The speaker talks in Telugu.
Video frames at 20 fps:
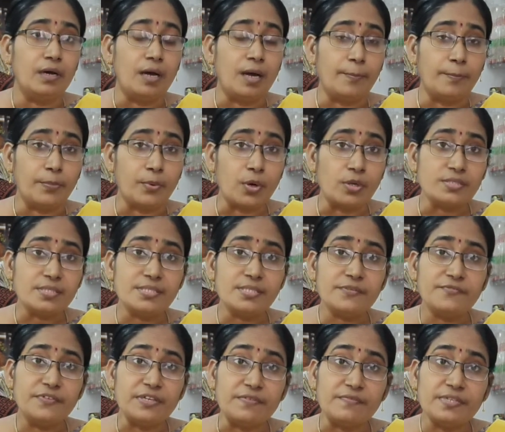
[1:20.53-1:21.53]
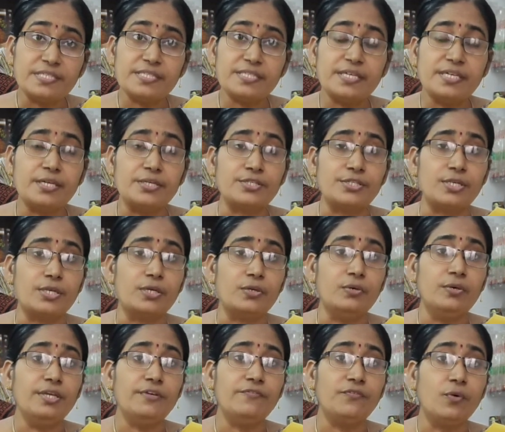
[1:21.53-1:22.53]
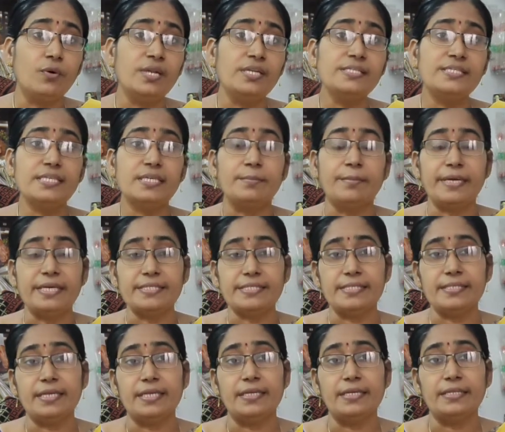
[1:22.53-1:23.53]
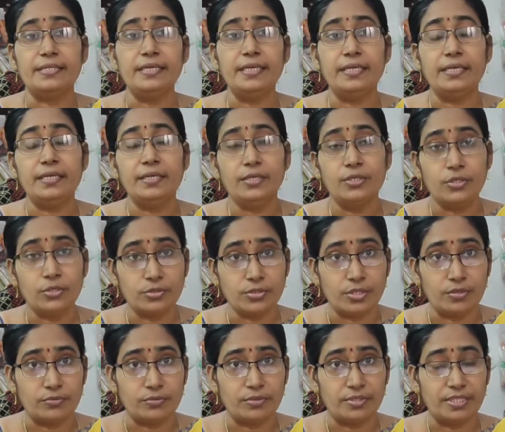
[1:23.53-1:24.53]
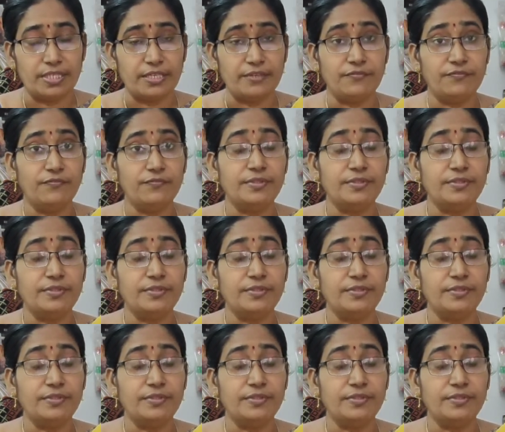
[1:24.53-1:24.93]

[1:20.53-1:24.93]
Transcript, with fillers: ఆ ప్రాసెస్ ఆఫ్ ఇన్వెస్టిగేషన్లో ఈ ఫోరెన్సిక్ మెడిసిన్ అనేది యూజ్ అవుతుంది